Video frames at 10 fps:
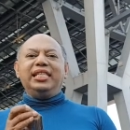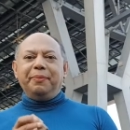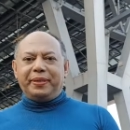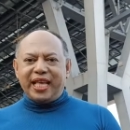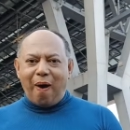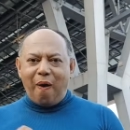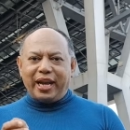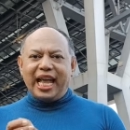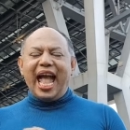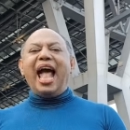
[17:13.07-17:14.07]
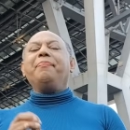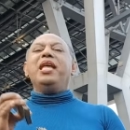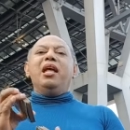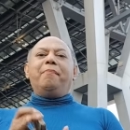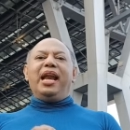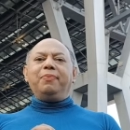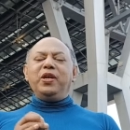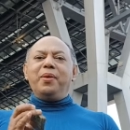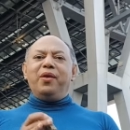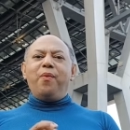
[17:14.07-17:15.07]
12 นะคะ มารับช
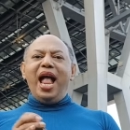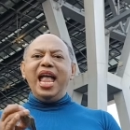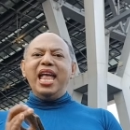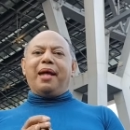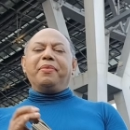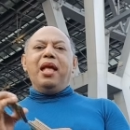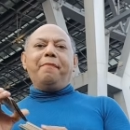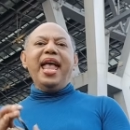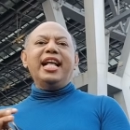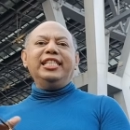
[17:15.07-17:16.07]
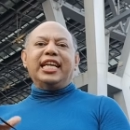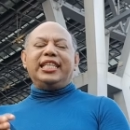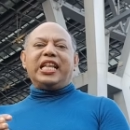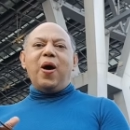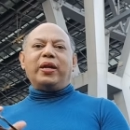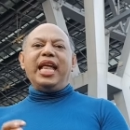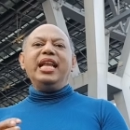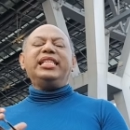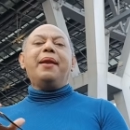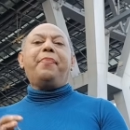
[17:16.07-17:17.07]
มกันว่าไพ่อันศักดิ์สิทธิ์ของท่าน
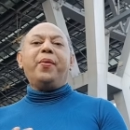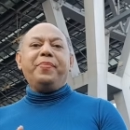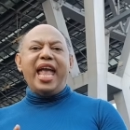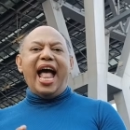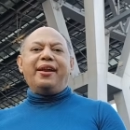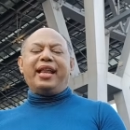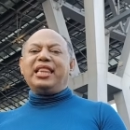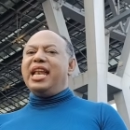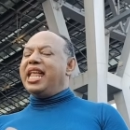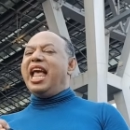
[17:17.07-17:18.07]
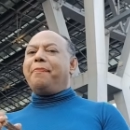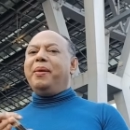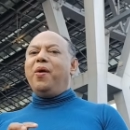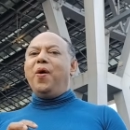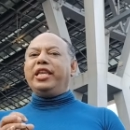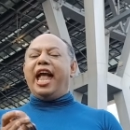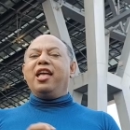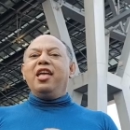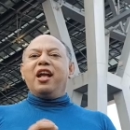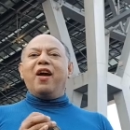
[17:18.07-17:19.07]
อาจารย์พรมยานรัตนยันพิโมกเนี่ย
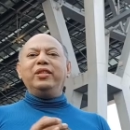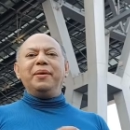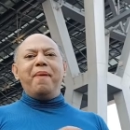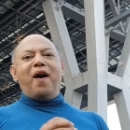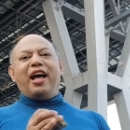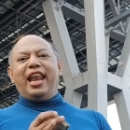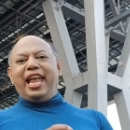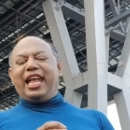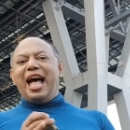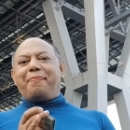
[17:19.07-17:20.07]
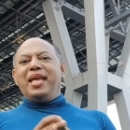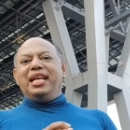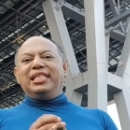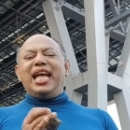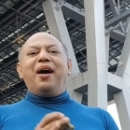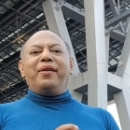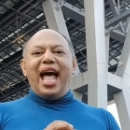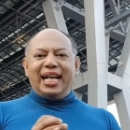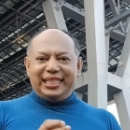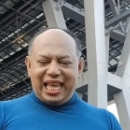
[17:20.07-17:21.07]
เขาจะบอกอะไรกับชาว
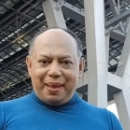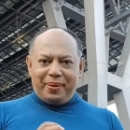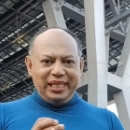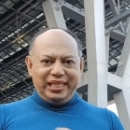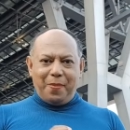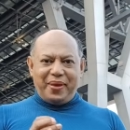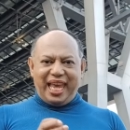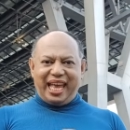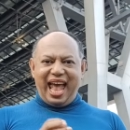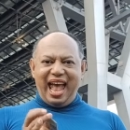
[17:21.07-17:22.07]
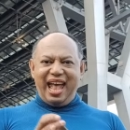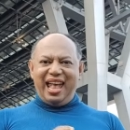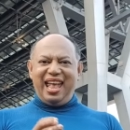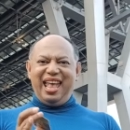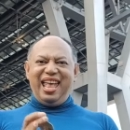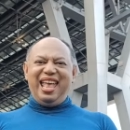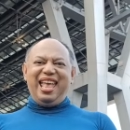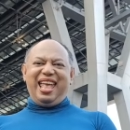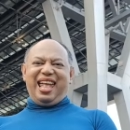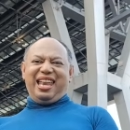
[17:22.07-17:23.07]
ราศีพฤษภอีกค่ะ
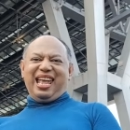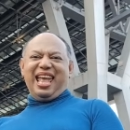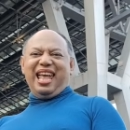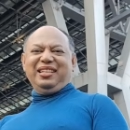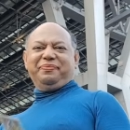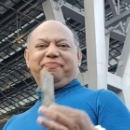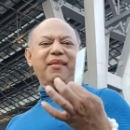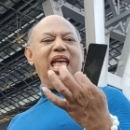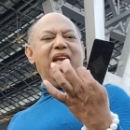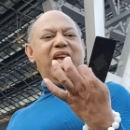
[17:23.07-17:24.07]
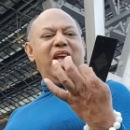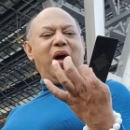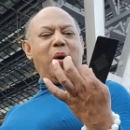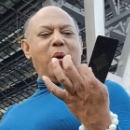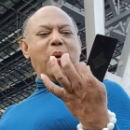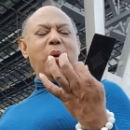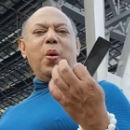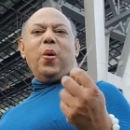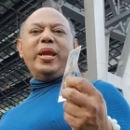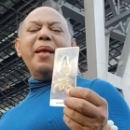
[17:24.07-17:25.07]
นะคะโอ้โห
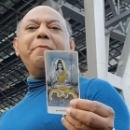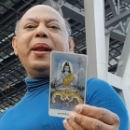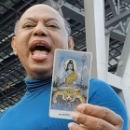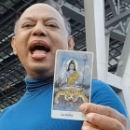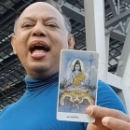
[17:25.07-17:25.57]
ได้พระ